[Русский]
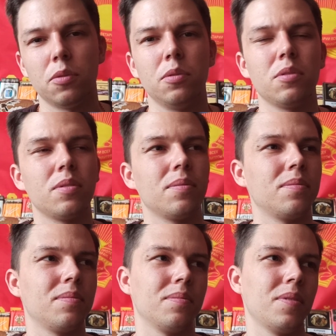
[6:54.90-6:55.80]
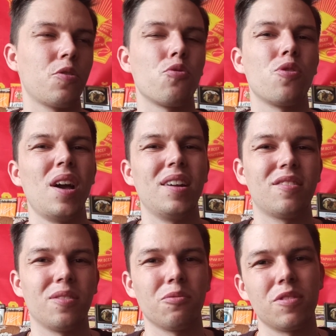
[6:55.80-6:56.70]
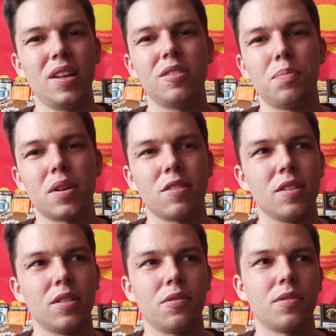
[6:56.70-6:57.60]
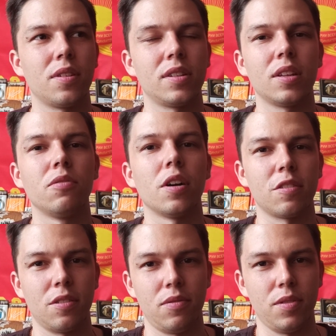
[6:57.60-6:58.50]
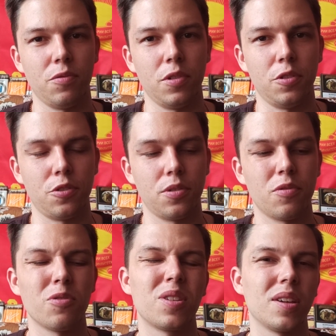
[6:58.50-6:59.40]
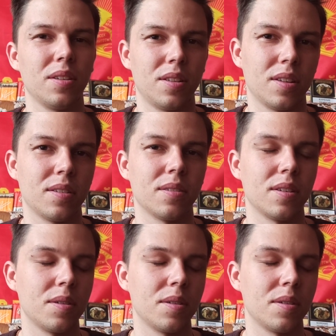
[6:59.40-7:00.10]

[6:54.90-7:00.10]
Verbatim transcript: он ощущается, ну, знаете, процентов, наверное, 20 всего лишь. Все-таки это